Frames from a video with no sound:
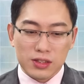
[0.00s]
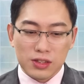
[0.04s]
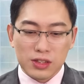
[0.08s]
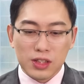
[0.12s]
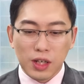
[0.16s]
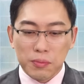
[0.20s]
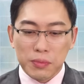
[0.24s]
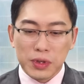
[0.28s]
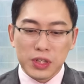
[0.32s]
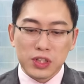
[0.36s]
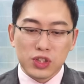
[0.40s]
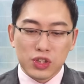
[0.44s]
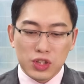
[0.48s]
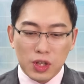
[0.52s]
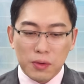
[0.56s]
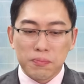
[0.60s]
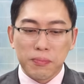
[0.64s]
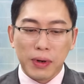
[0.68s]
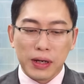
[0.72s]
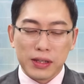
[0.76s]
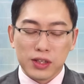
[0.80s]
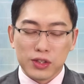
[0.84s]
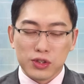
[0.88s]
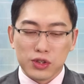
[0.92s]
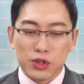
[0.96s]
任命正
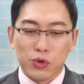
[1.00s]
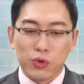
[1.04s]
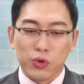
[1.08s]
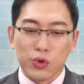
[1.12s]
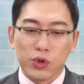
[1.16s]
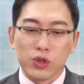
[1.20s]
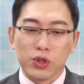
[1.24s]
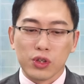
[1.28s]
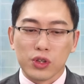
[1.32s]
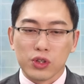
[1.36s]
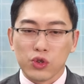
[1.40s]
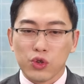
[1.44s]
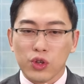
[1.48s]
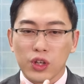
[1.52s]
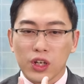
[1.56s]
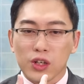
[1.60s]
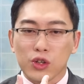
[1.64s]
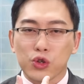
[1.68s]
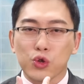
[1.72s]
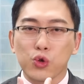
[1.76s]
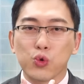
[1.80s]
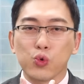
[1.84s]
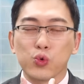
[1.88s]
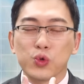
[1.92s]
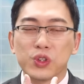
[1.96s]
版的时候，我有点有点
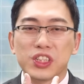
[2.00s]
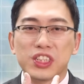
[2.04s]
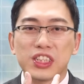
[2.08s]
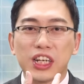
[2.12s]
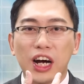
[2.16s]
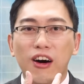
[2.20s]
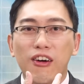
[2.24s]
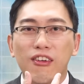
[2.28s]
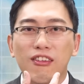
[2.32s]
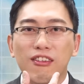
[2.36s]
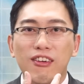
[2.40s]
苦笑。